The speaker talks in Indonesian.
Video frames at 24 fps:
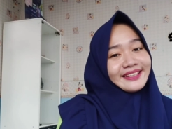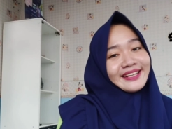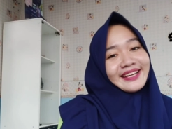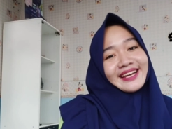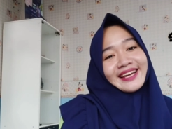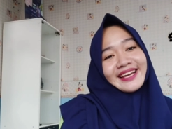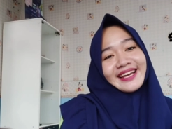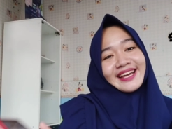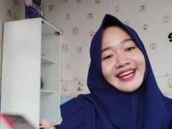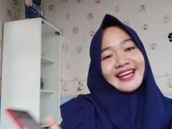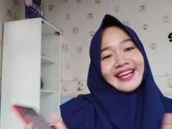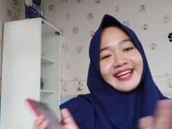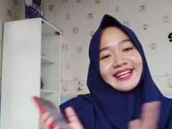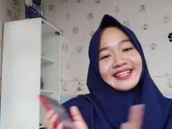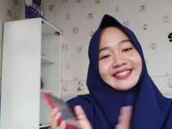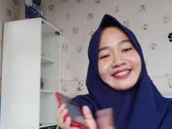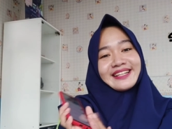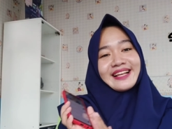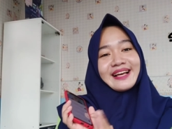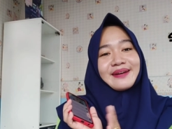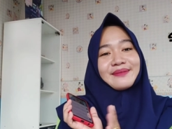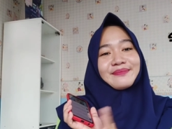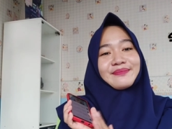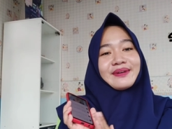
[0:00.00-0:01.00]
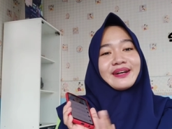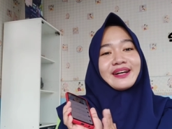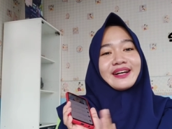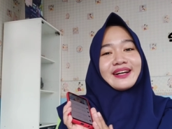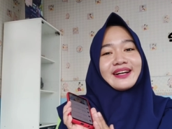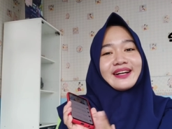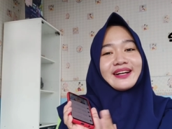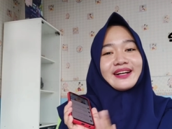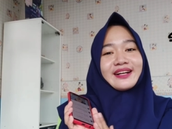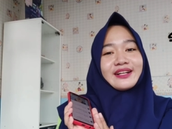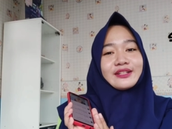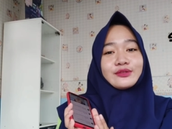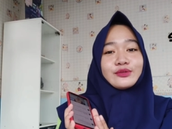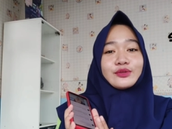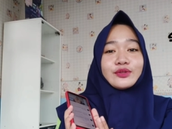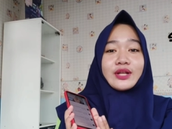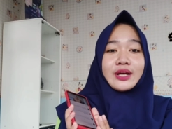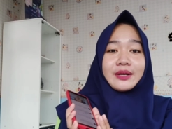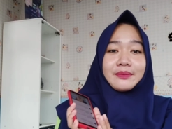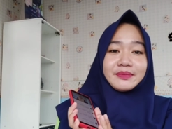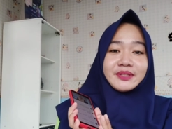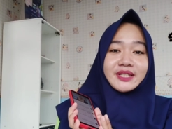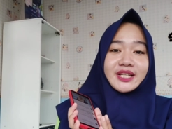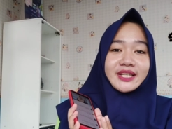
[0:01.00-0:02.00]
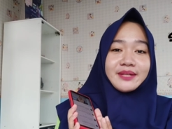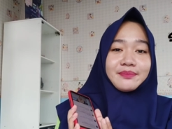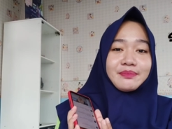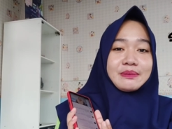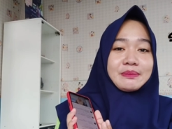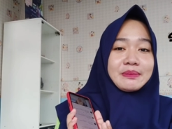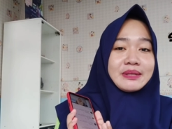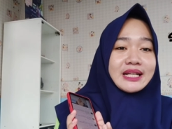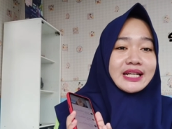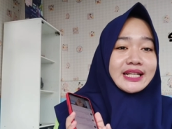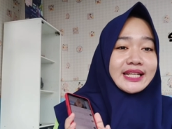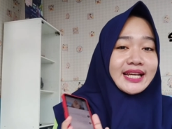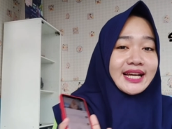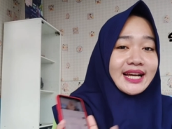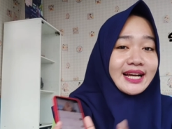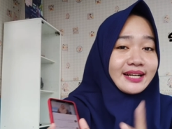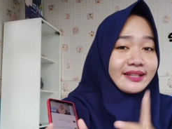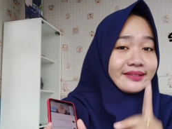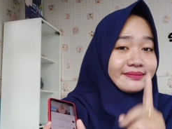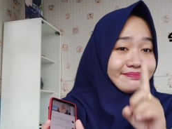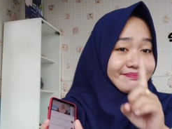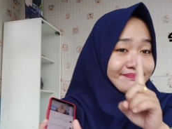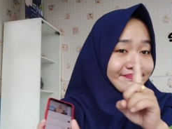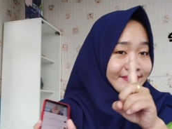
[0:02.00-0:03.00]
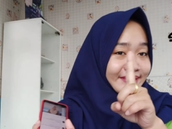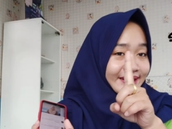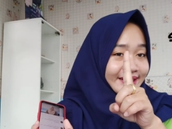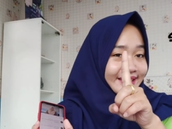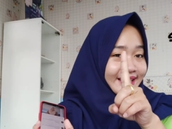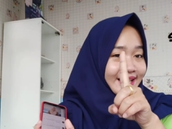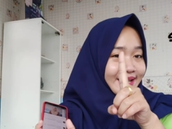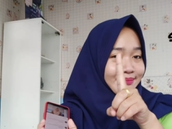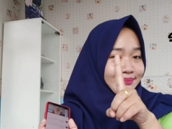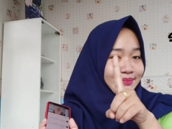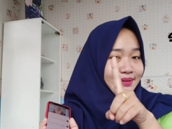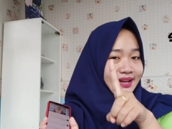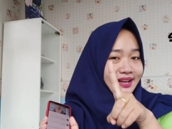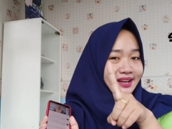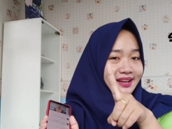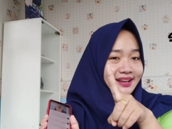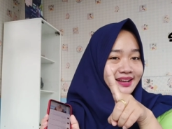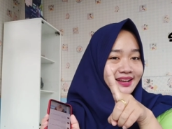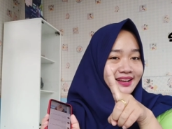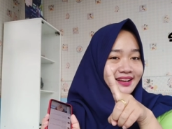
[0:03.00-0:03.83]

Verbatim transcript: selamat sudah menjadi pemenang yang pertama.